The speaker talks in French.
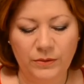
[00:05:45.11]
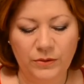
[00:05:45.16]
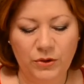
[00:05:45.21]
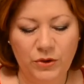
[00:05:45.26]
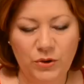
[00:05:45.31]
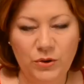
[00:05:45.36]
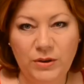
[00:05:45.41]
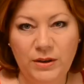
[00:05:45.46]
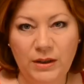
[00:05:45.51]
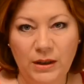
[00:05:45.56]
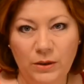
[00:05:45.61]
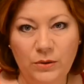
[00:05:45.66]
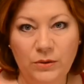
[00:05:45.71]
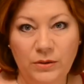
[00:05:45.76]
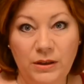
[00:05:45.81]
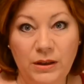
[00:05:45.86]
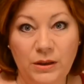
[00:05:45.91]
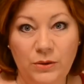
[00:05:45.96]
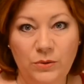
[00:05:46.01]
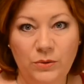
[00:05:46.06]
juste à
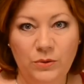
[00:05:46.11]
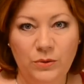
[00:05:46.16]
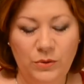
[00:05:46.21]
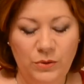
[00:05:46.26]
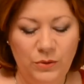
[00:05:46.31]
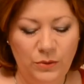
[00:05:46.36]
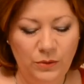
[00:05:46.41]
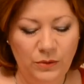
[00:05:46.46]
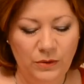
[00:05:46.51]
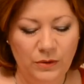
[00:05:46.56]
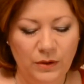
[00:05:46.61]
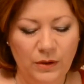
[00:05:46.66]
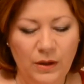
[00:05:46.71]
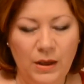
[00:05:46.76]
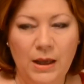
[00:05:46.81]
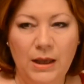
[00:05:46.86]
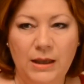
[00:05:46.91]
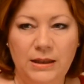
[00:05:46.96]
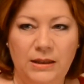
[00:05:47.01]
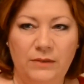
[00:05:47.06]
côté du nœud sud,
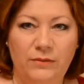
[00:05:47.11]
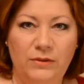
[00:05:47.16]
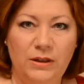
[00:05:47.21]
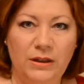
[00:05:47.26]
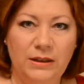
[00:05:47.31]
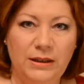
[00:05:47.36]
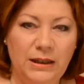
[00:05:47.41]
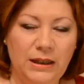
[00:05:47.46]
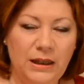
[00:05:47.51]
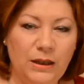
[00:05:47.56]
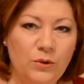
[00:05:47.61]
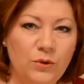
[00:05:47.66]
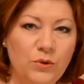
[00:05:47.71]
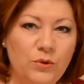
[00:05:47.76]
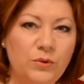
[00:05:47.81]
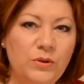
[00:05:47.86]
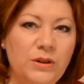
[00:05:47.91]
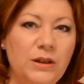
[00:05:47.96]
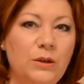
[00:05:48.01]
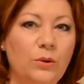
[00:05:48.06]
ça veut dire que c'est quelque
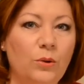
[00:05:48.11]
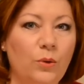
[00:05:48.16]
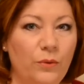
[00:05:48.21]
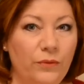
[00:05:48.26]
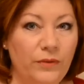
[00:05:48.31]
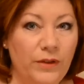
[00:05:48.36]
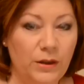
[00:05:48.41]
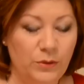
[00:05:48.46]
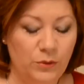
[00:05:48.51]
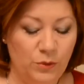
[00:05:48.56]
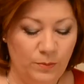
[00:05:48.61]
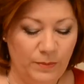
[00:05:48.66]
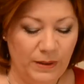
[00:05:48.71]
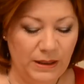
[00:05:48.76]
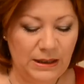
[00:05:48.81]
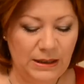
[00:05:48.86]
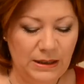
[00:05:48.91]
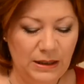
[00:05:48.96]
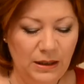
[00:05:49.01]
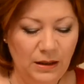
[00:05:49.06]
chose qui revient du
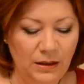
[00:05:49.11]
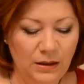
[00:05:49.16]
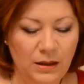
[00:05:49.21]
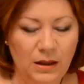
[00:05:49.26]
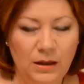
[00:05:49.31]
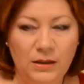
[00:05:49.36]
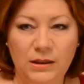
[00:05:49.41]
passé.